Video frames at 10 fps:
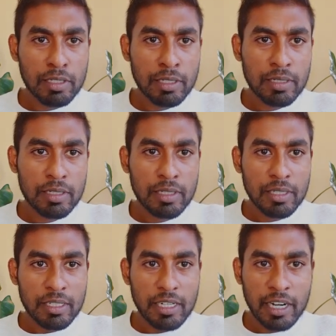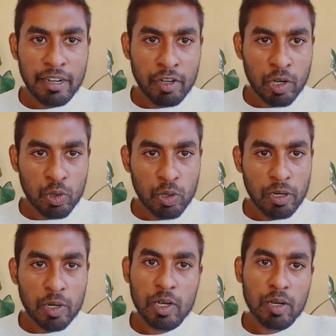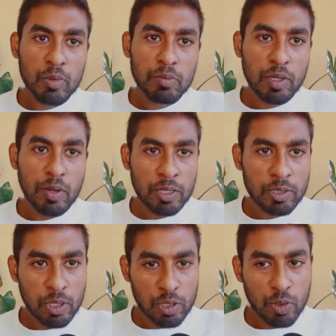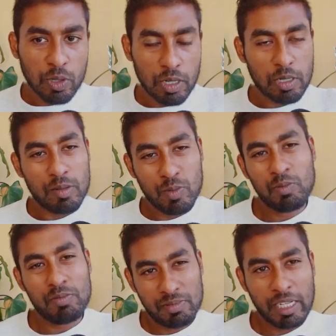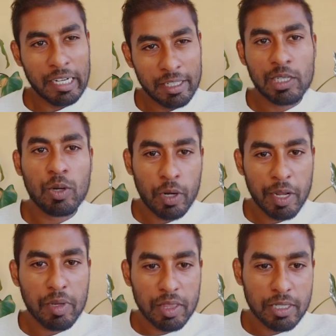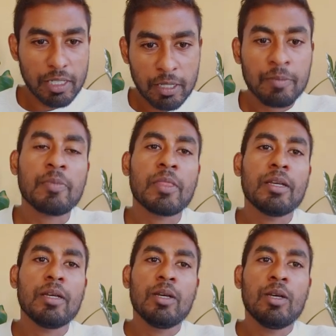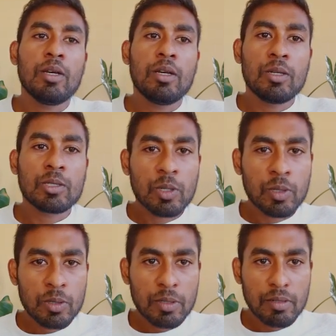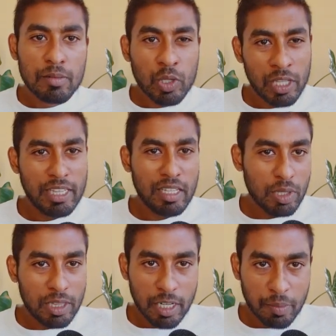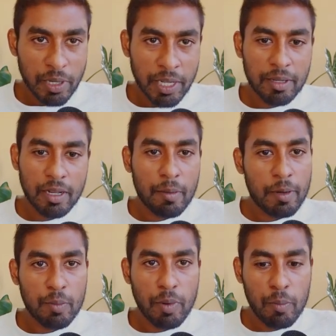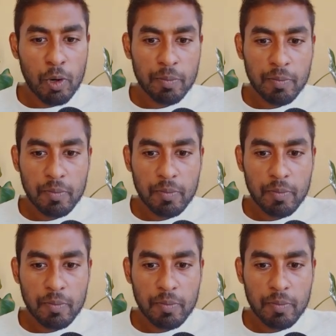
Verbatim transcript: வந்து ட்ரைவ் டாட் கூகுள் டாட் காமும் டாக்ஸ் டாட் கூகுள் டாட் காமும் கிட்டத்தட்ட ஒரே மெத்தட் தான் ஸோ மொதல் இந்த மெத்தட் எப்படி அப்படின்னு பார்ப்போம்